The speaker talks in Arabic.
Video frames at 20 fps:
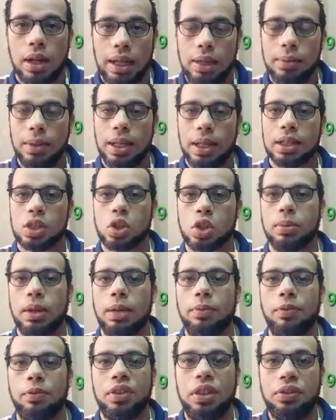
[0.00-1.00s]
خلي بالك يا
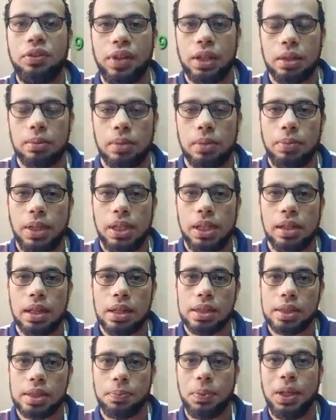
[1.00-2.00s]
شباب في فرق ما
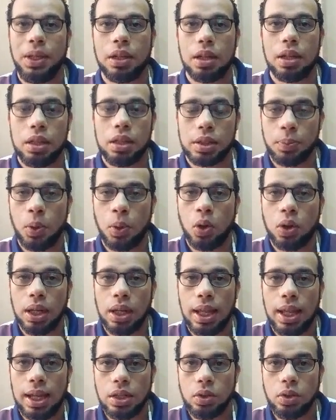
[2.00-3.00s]
بين
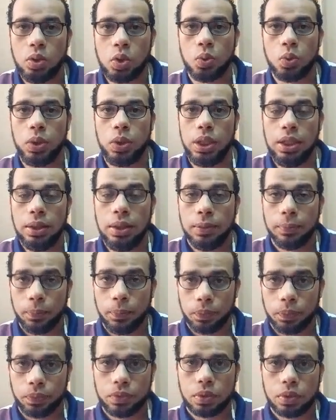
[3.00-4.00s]
السبوكن لانجوج
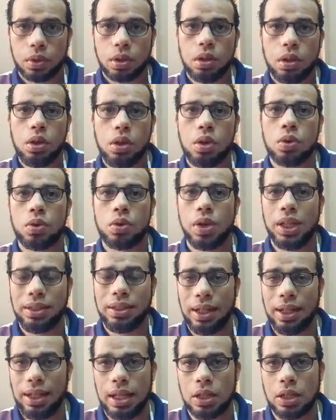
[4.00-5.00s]

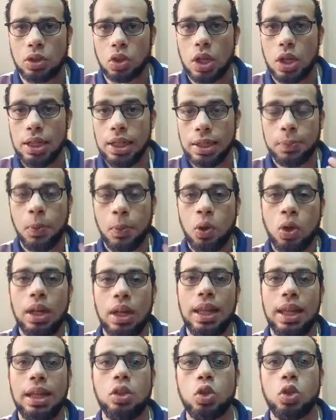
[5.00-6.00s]
والريتن لانجوج
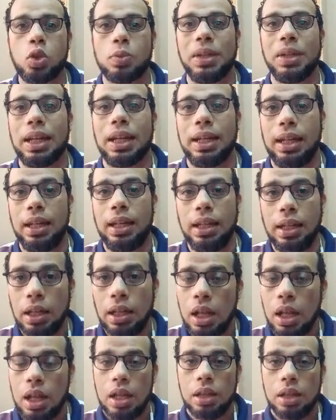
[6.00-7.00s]
السبوكن لانجوج من
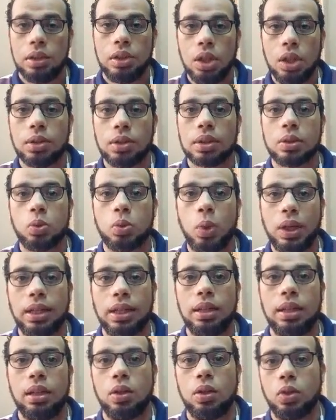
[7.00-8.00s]
خلالها تقدر
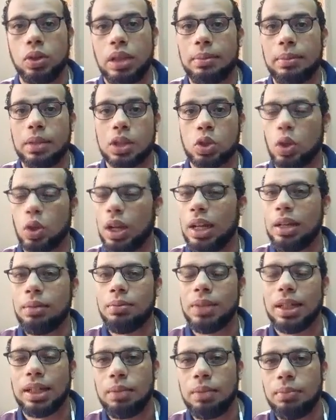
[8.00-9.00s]
توجه للي قدامك
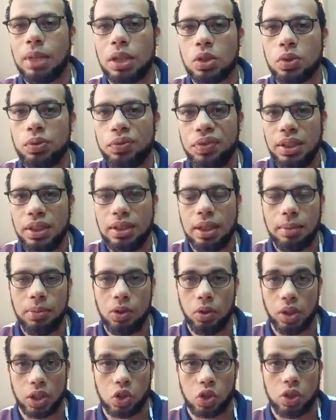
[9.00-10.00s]
سؤال من غير ما يكون في
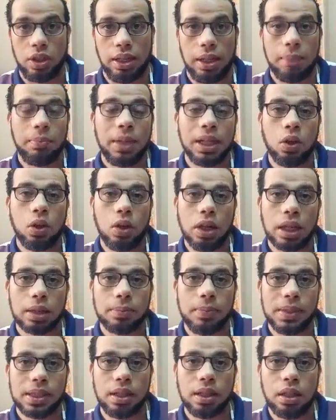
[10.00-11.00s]
دبليو اتش لما اجي اقول
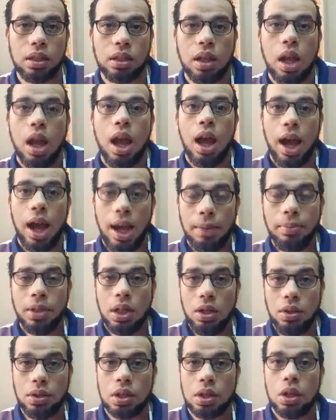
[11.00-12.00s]
لك مثلا
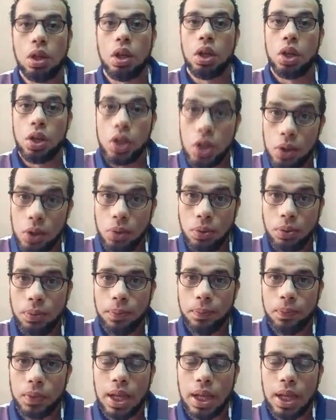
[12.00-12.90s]
ام جود يو